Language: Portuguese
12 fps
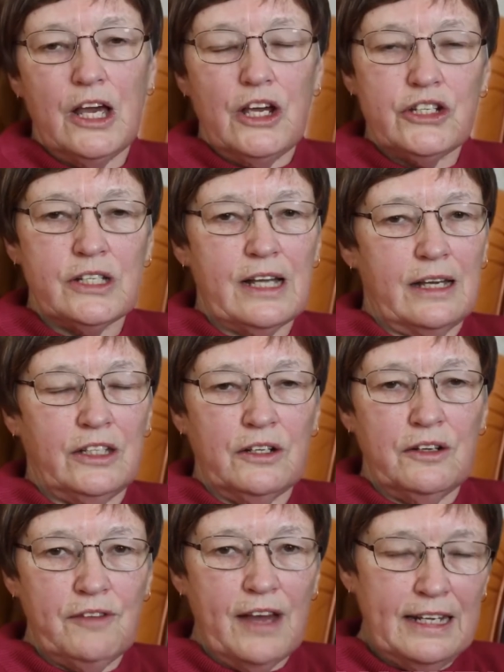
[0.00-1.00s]
She,
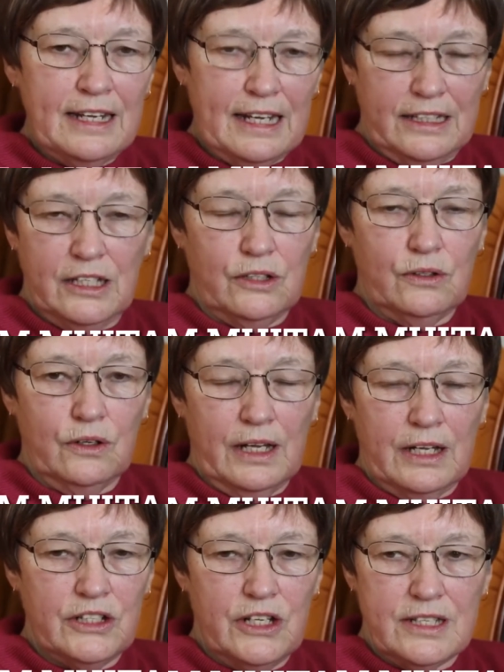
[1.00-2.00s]
you're a very lucky girl,
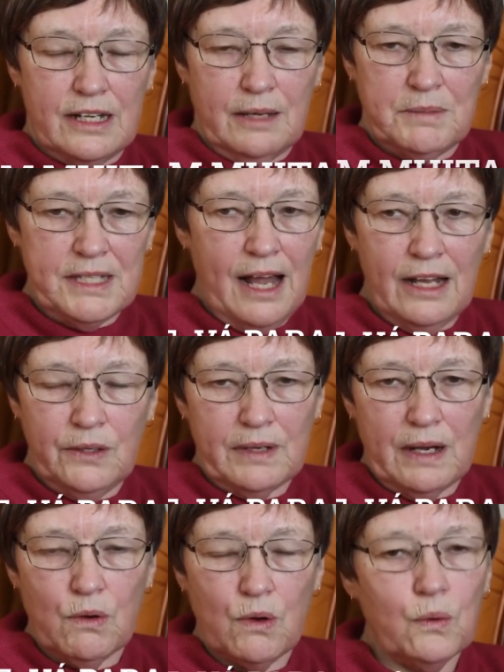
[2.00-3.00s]
and she said, I'm telling you
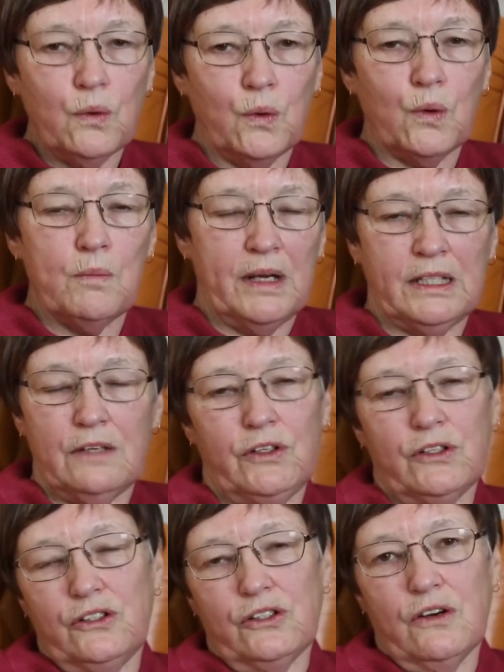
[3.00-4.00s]
now, go home and
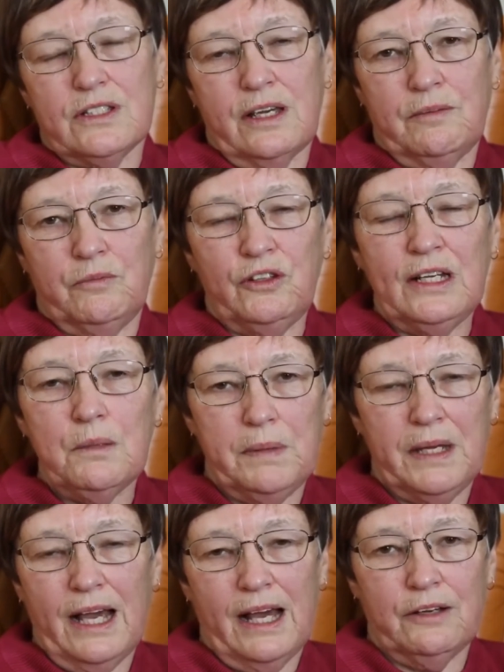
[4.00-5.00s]
give your dogs a real
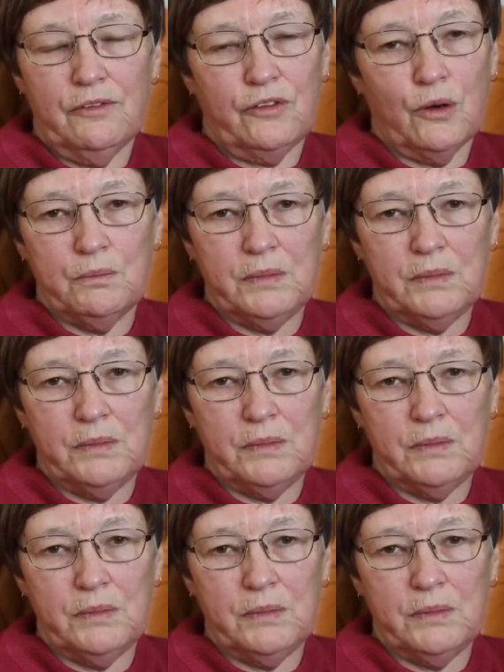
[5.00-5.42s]
big hug from